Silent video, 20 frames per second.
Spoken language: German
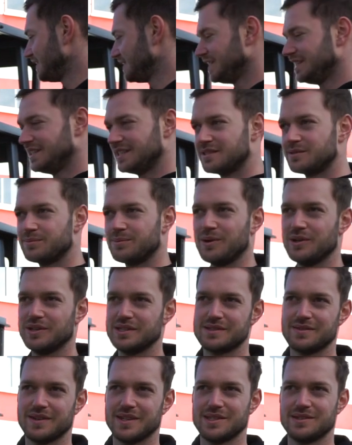Die ist Baujahr
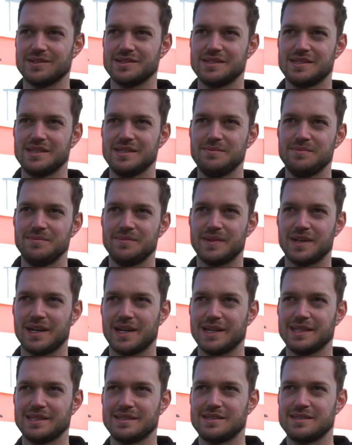2007,
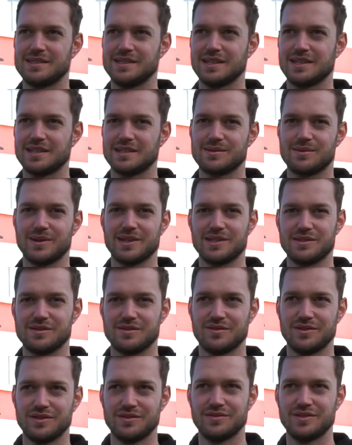hat ca.
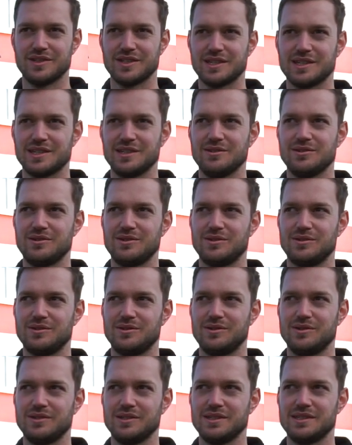2500 Kilo
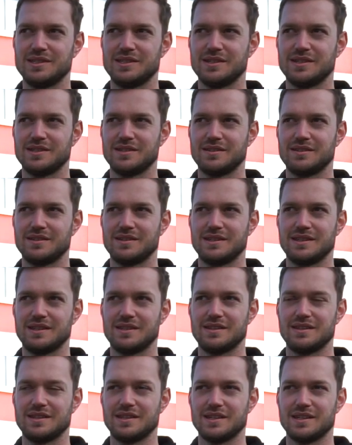und
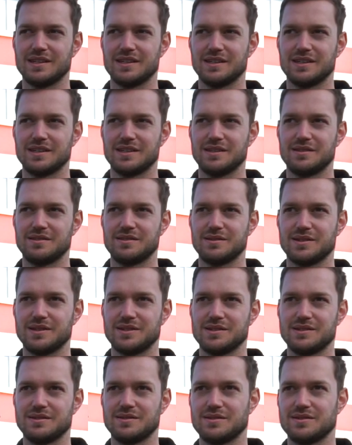äh,
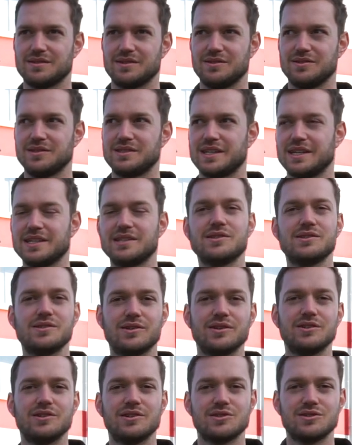rund
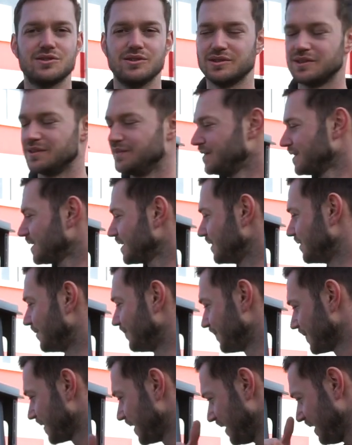3900 Stunden, genau.
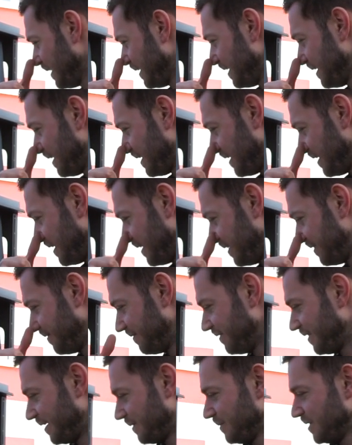Äh,
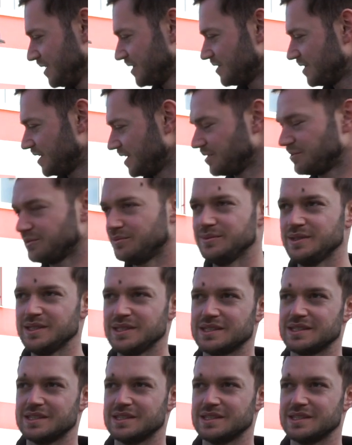wir haben hier Stahlgummi,